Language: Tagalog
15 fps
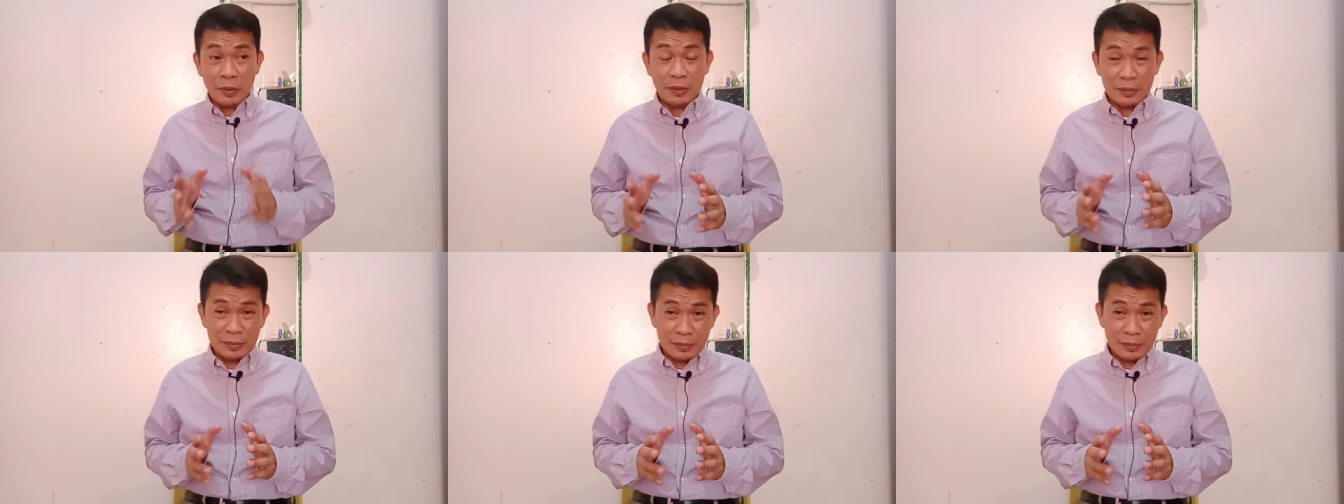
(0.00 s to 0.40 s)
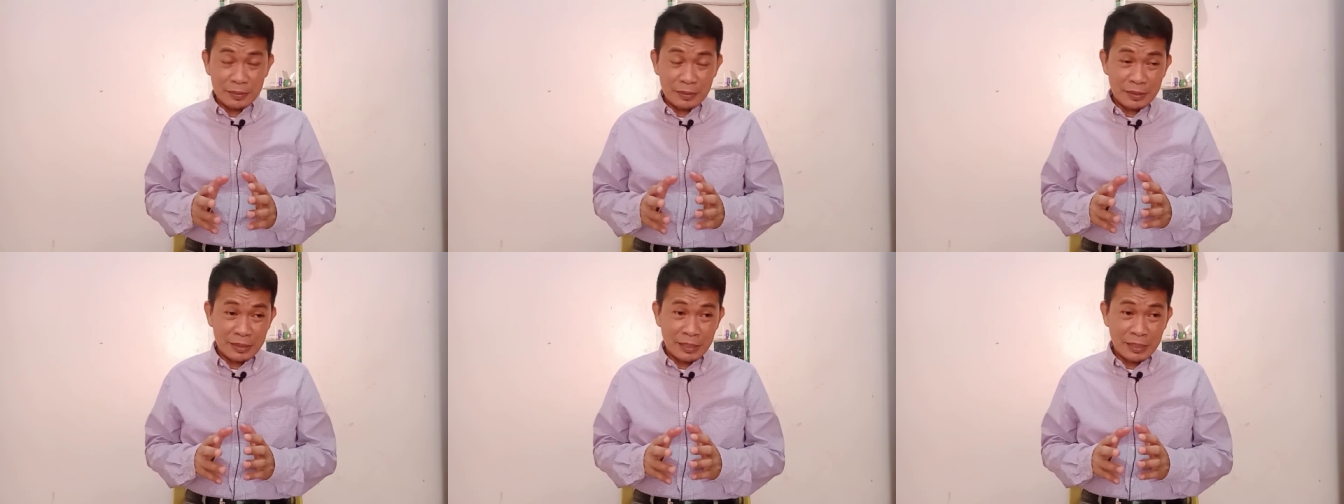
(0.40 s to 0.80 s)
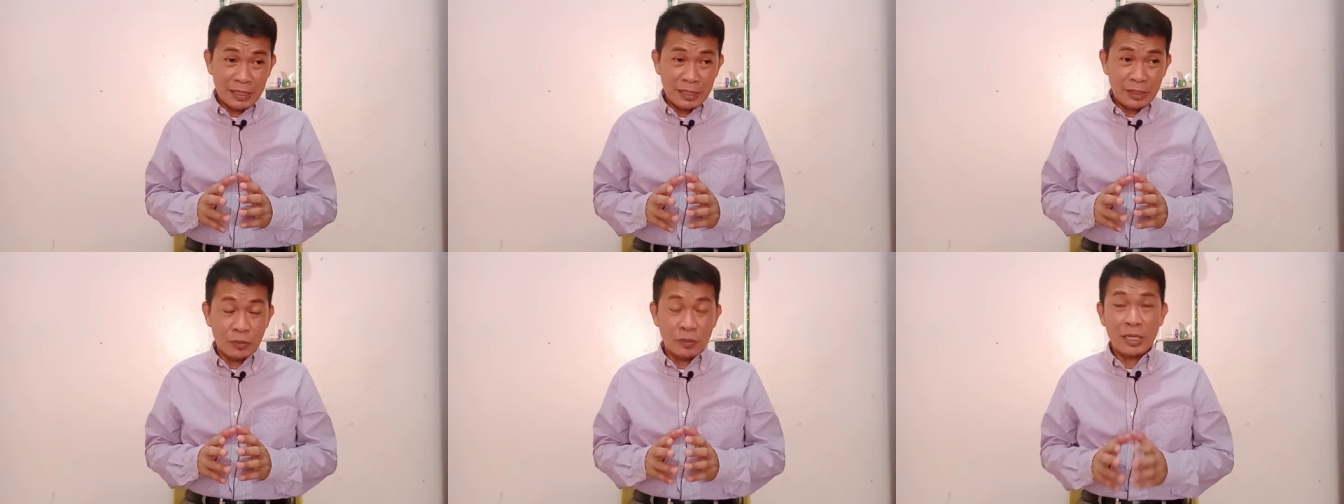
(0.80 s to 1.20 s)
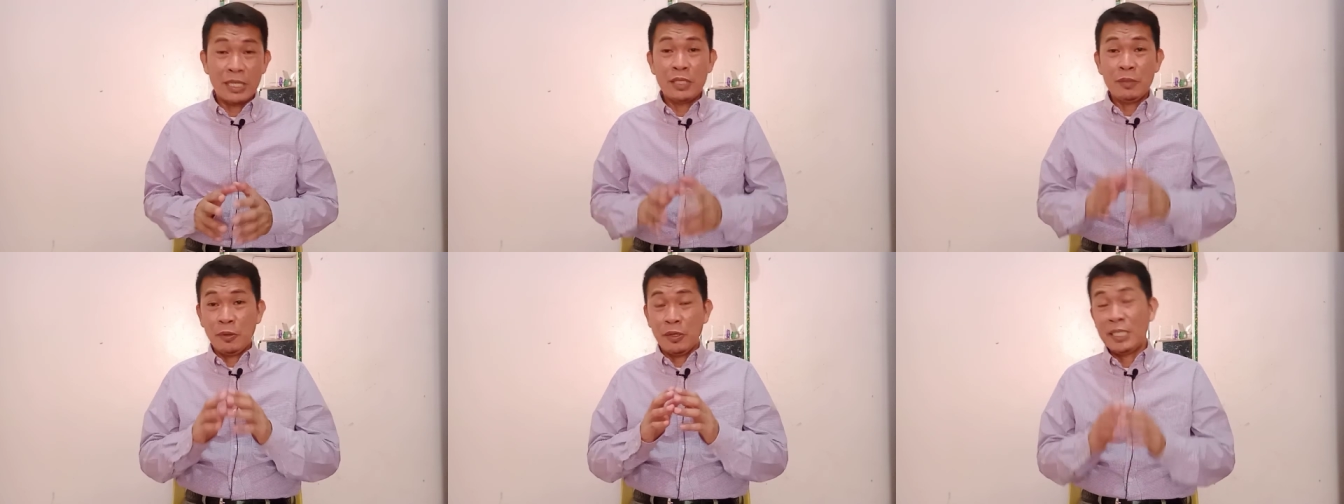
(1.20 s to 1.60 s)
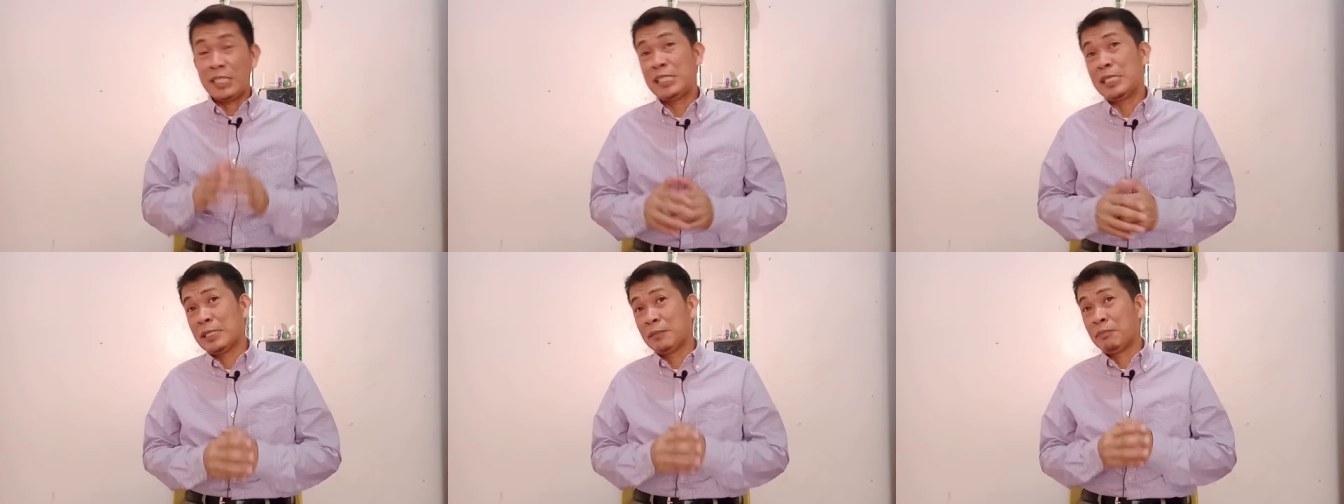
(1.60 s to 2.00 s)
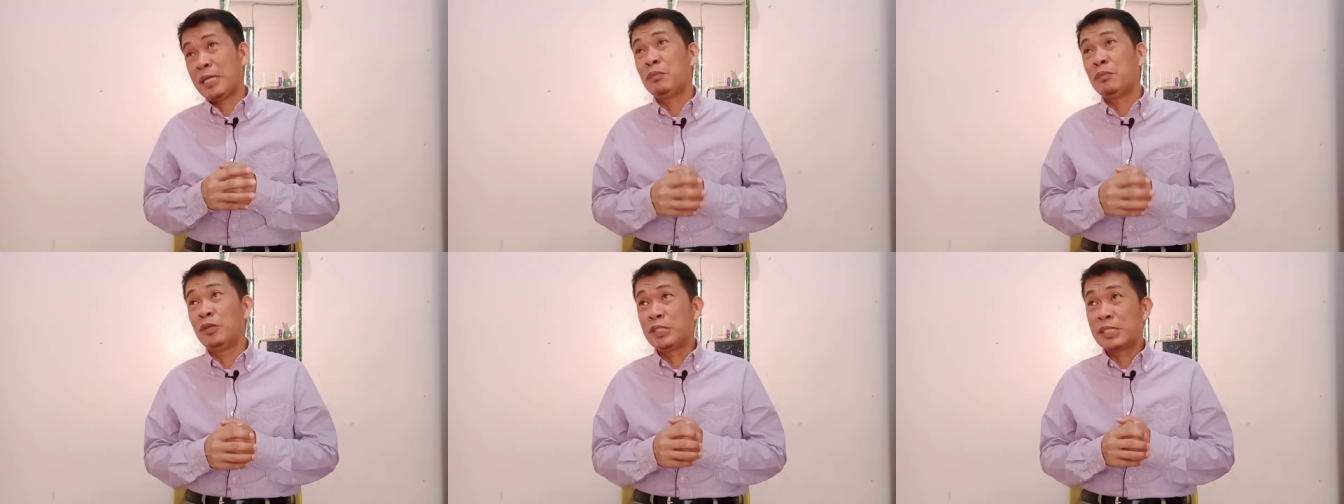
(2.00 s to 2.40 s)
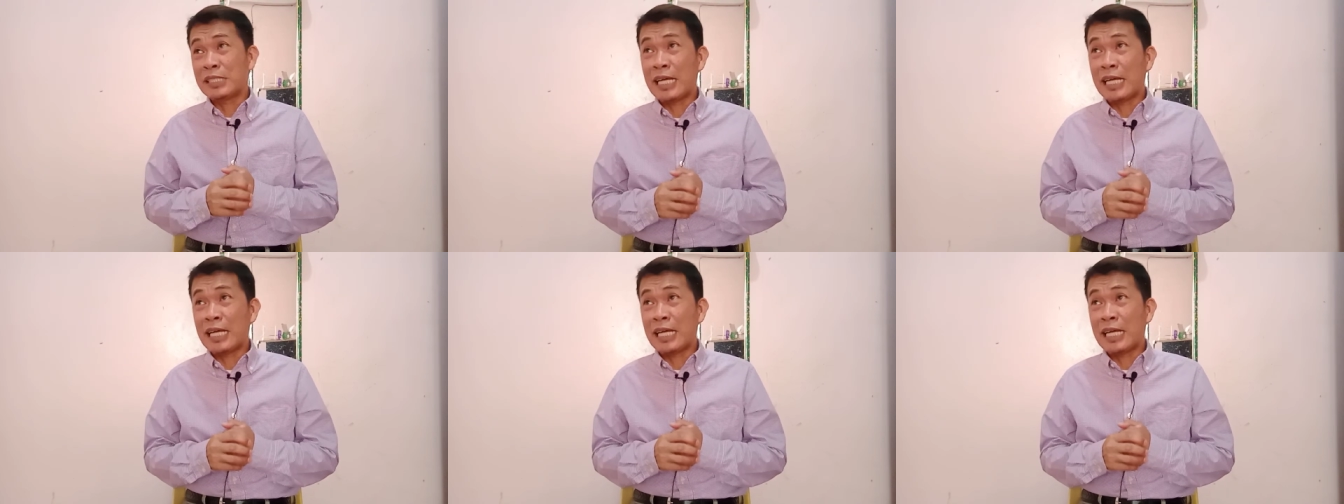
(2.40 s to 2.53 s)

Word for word: Opo. Kung kayo po ay isang Bible